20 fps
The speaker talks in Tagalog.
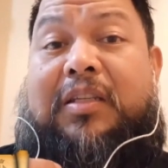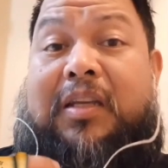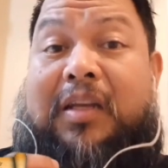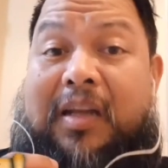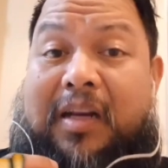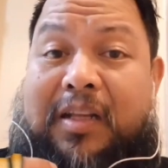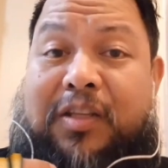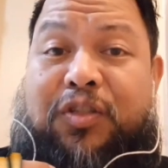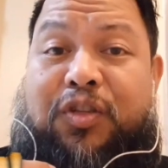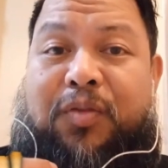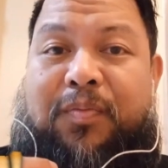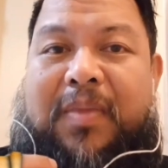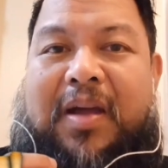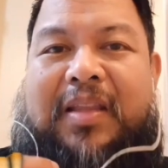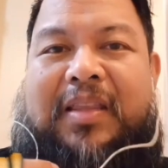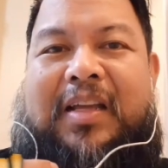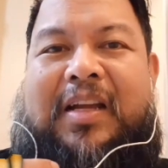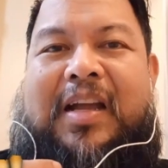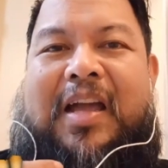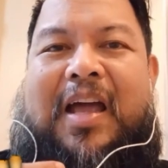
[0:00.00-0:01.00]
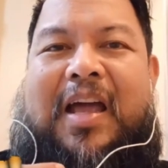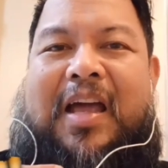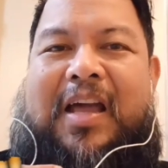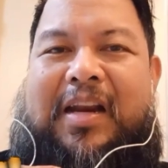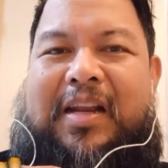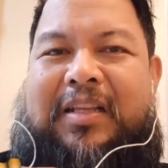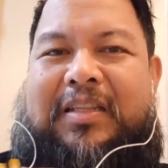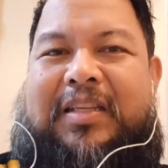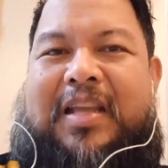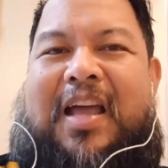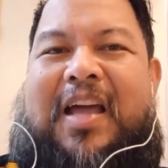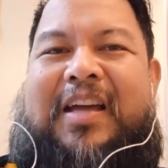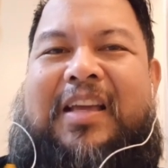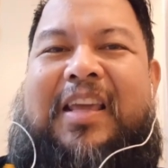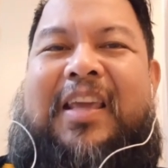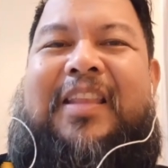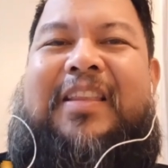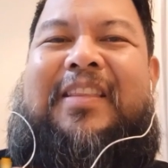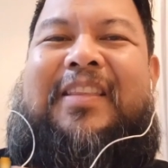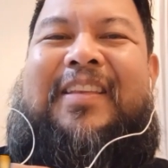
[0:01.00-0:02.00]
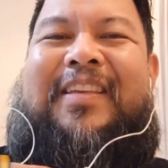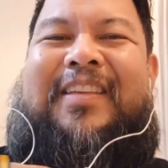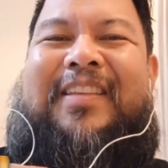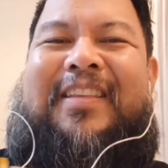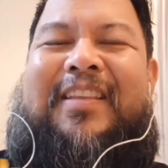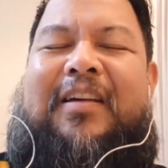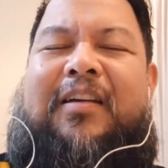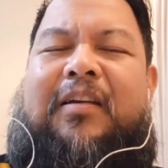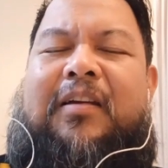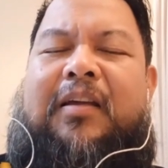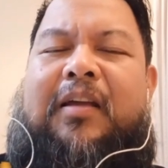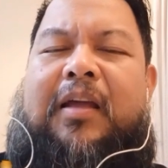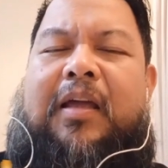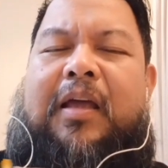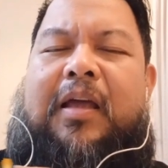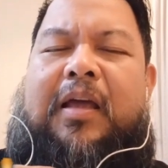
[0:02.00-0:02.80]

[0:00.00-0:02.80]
si Kristo ba naghahari sa akin? No?